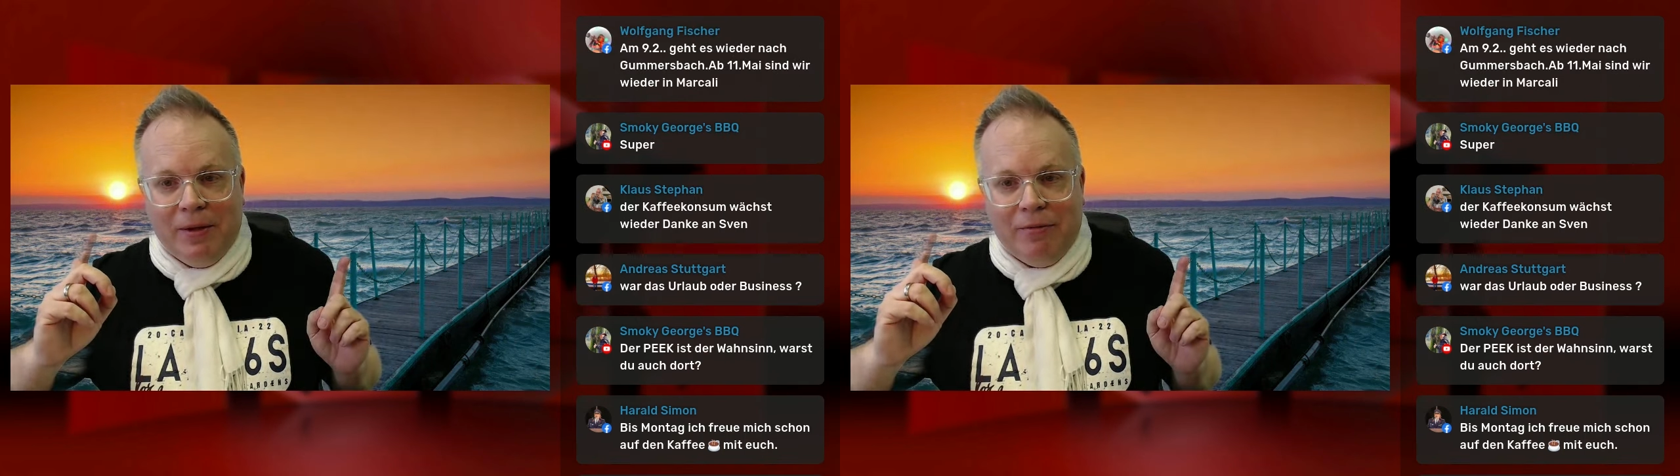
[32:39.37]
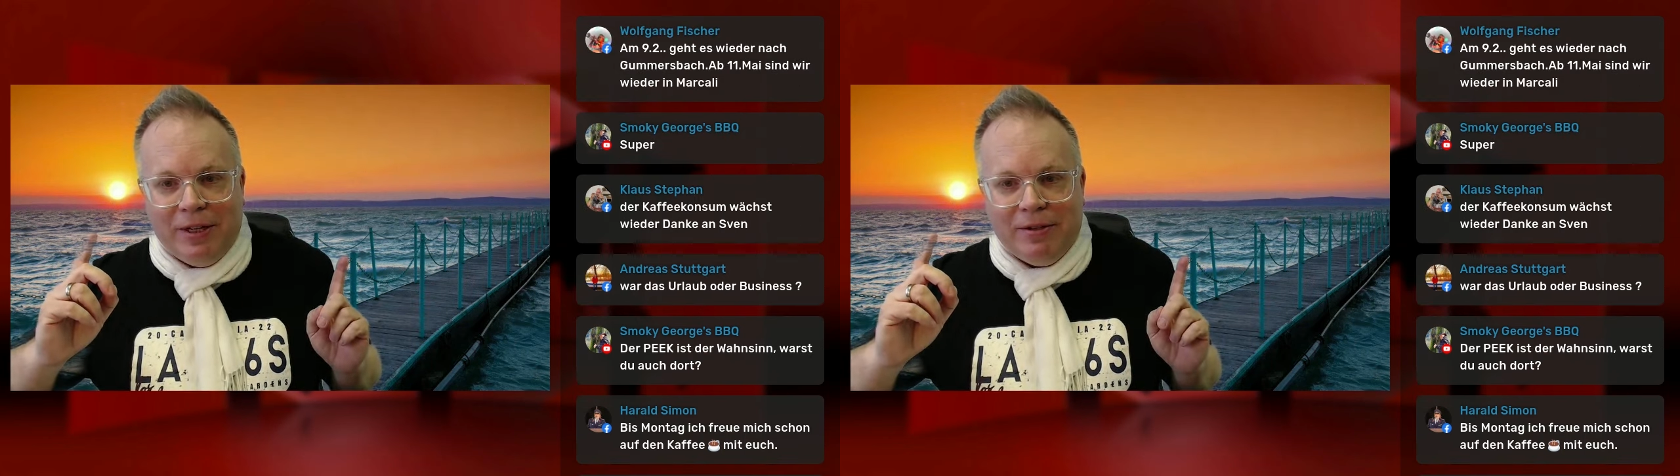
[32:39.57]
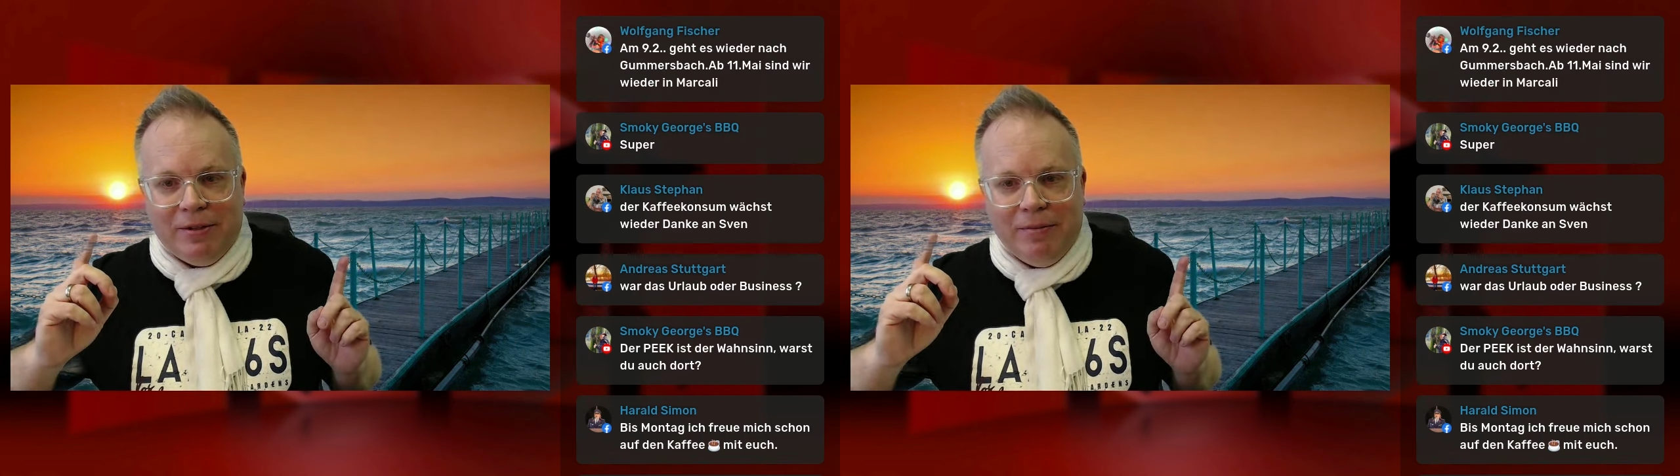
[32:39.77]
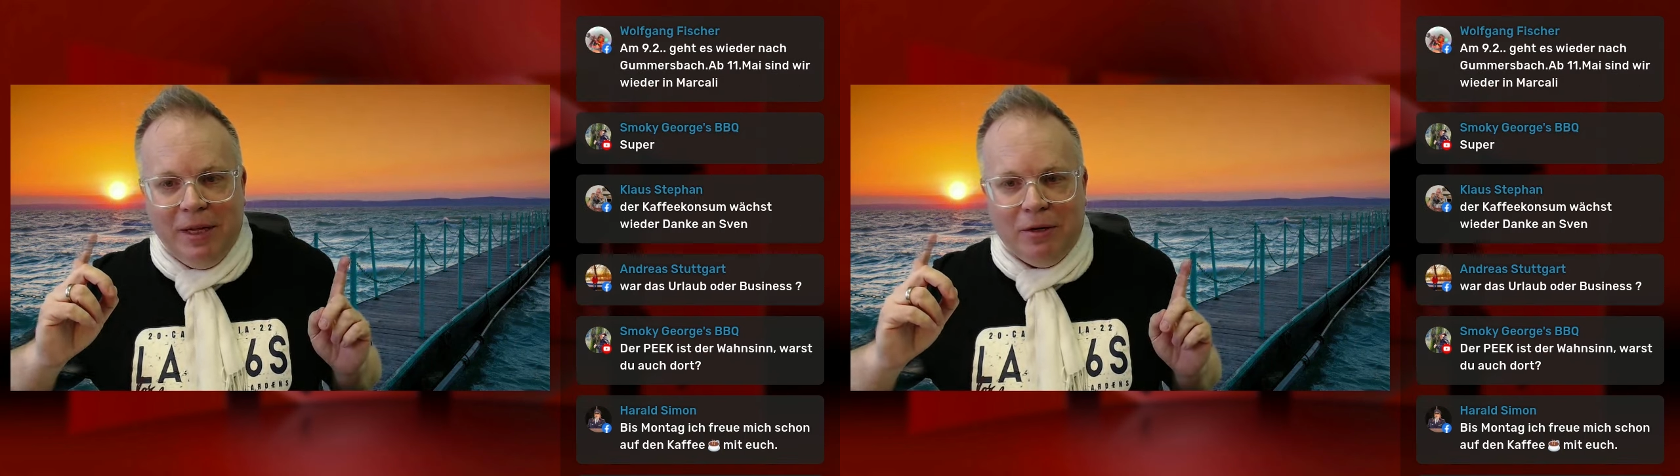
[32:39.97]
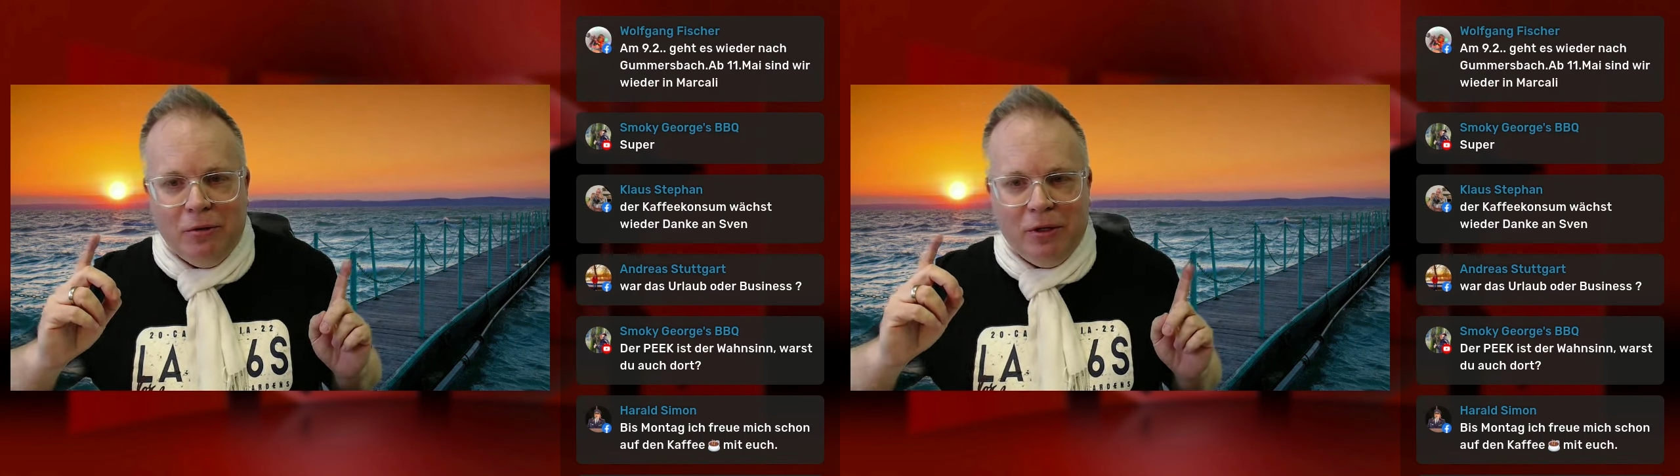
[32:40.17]
was mir
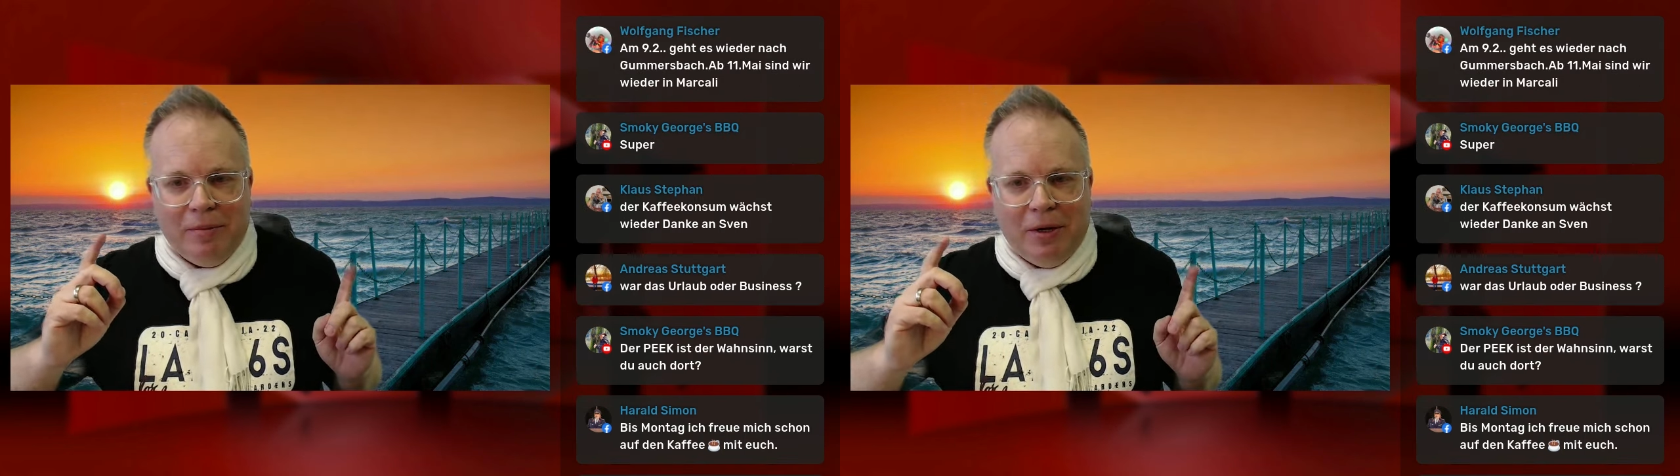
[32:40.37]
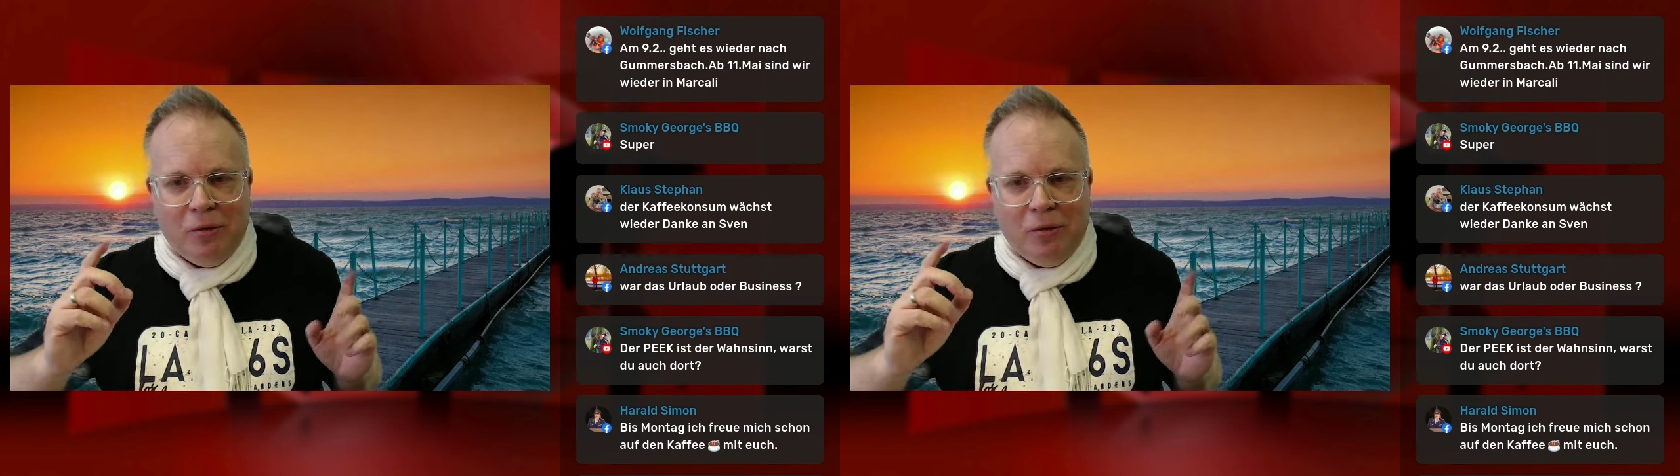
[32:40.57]
natürlich immer